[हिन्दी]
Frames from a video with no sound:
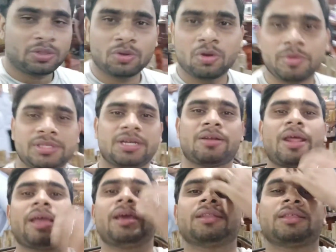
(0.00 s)
तो अभी से
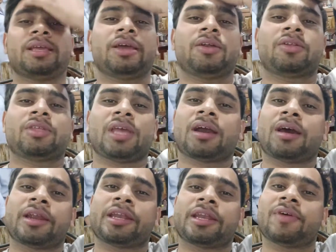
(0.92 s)
ट्राई करते हैं और यहाँ
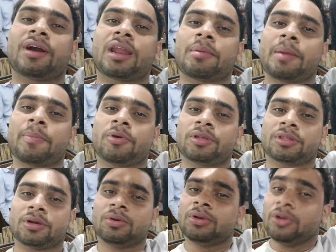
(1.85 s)
का रेटिंग वगैरह मैं आपको
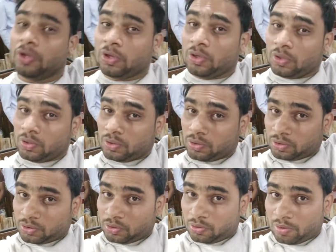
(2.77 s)
देता
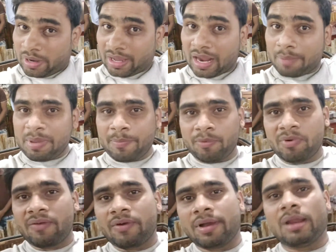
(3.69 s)
हूँ सो so, अगर आप भी
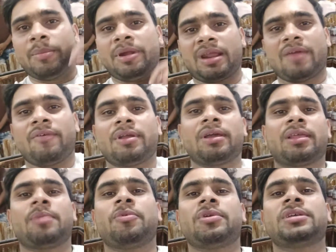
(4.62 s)
पूरा वगैरह में ट्रैवल
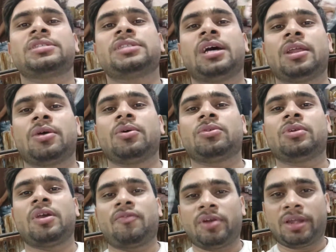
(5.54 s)
करके पूरा से जा रहे हो
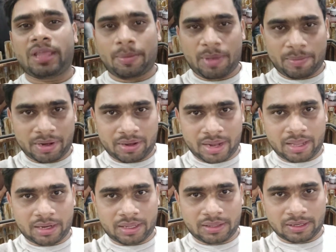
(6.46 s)
तो डेफिनेटली आप एक बार
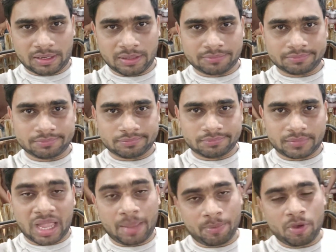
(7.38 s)
ट्राई करके देखो
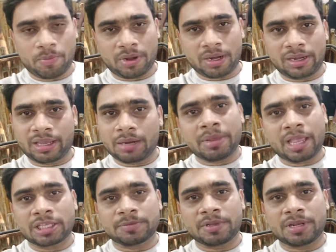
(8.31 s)
आपके ऊपर है लेकिन
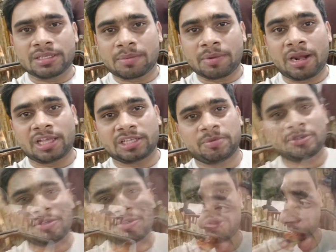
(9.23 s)
मैं एक्सपीरियंस अपना लास्ट
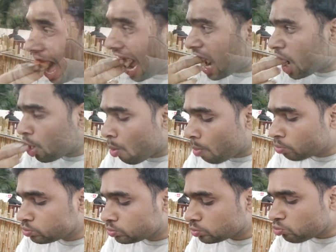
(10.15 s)
में शेयर
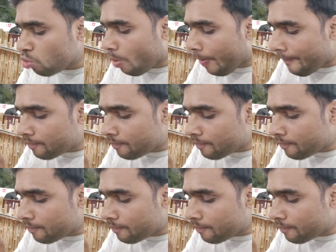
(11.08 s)
करूँ